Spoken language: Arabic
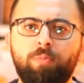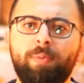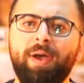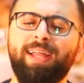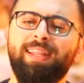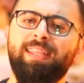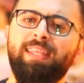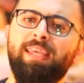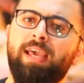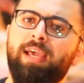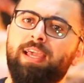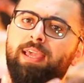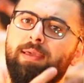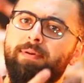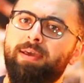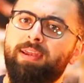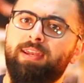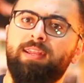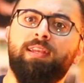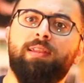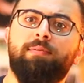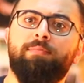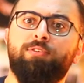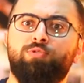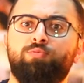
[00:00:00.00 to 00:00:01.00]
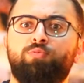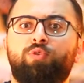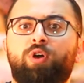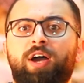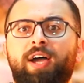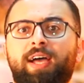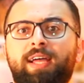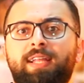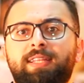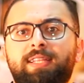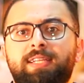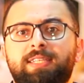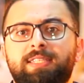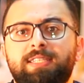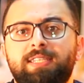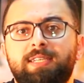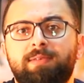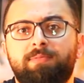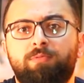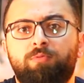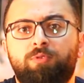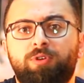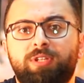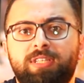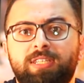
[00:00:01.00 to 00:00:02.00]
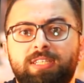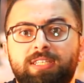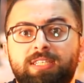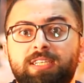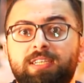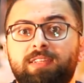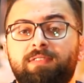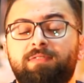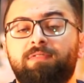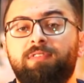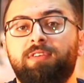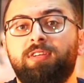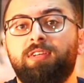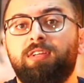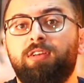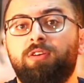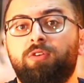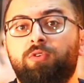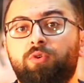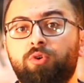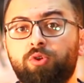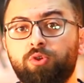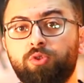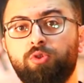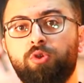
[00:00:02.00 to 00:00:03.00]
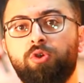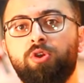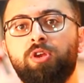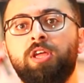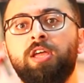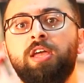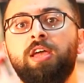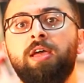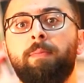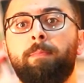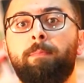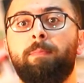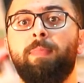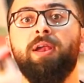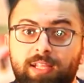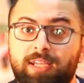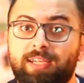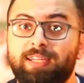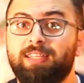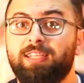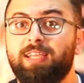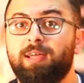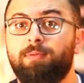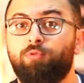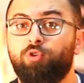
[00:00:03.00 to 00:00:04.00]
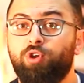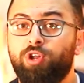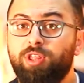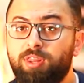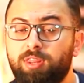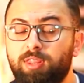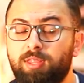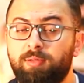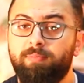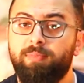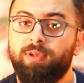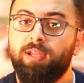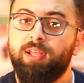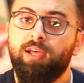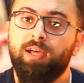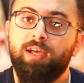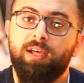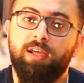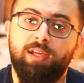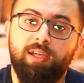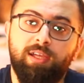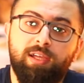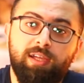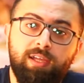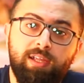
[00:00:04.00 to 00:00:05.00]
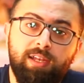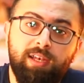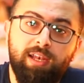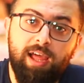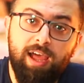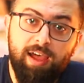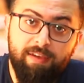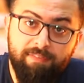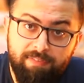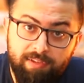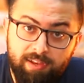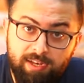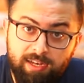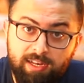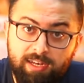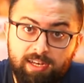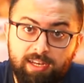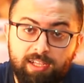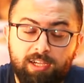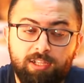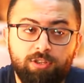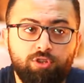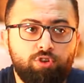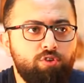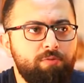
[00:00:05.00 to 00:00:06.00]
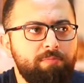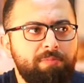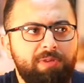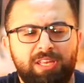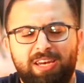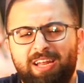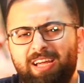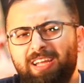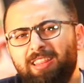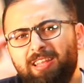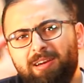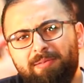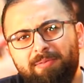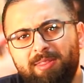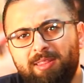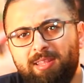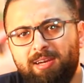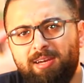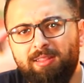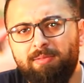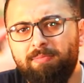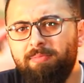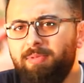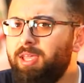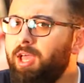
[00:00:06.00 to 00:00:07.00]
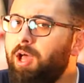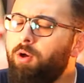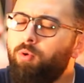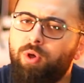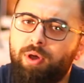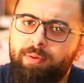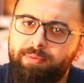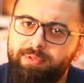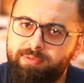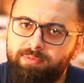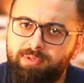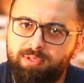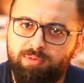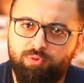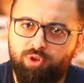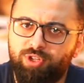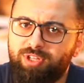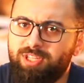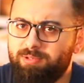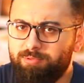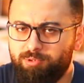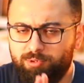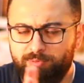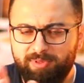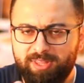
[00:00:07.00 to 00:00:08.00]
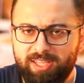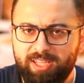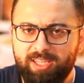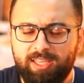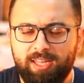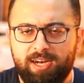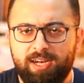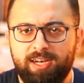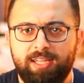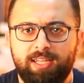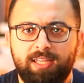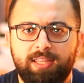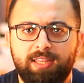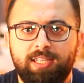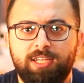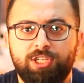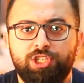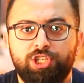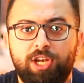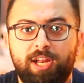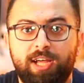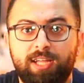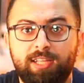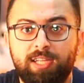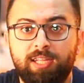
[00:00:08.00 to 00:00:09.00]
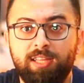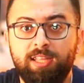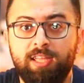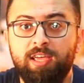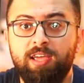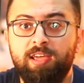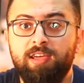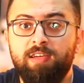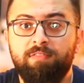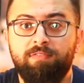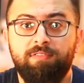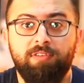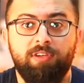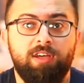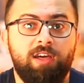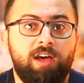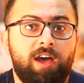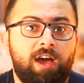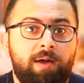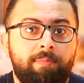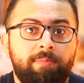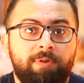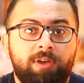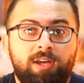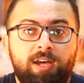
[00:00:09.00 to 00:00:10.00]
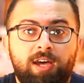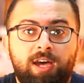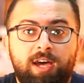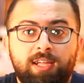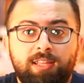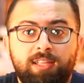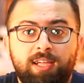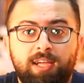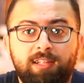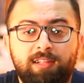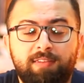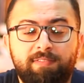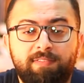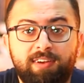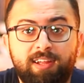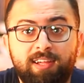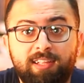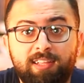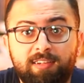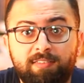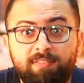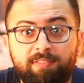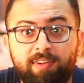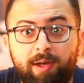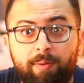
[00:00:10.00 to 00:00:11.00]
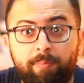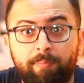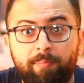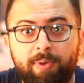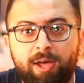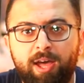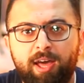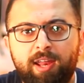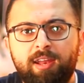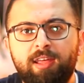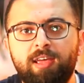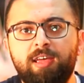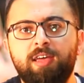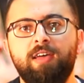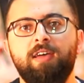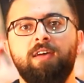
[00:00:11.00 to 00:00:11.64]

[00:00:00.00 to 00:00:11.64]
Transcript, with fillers: وبعديها كمان عندنا مجموعه هندسيه من المهندسين في الاردن ما طلعت كمنظم للحفل آه، اللي حضروا يمكن اكثر من 300 او 500 مهندس مش متذكر انا قديش العدد في قاعه من قاعات احدى الفنادق في عمان